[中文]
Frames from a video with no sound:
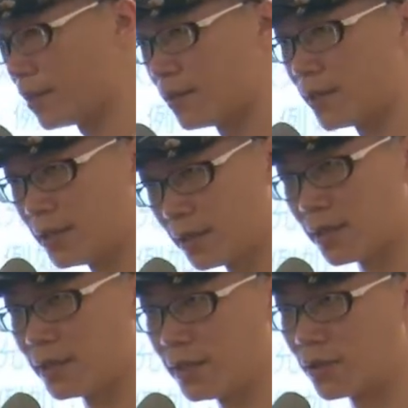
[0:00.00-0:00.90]
跟理解
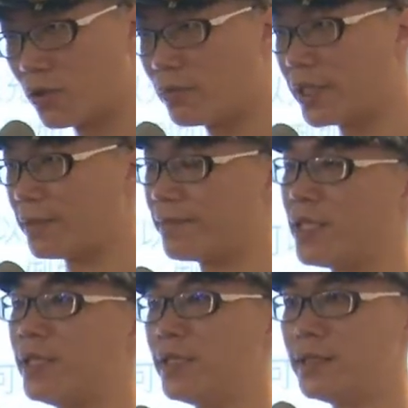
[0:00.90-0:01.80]
能力的公民，
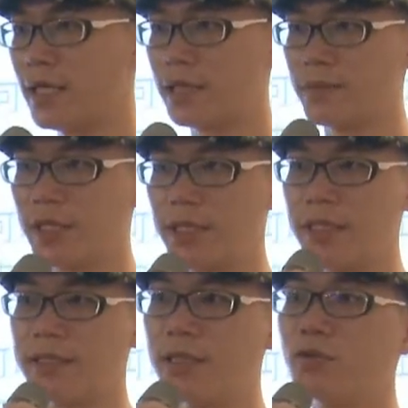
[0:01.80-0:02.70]
让他们可
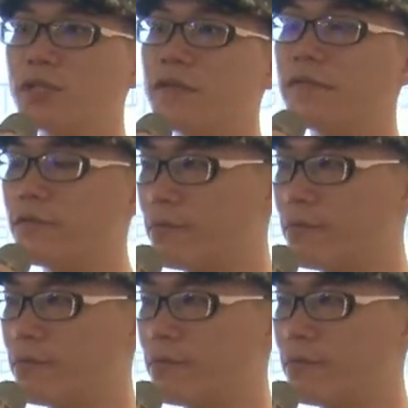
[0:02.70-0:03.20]
以监督政府，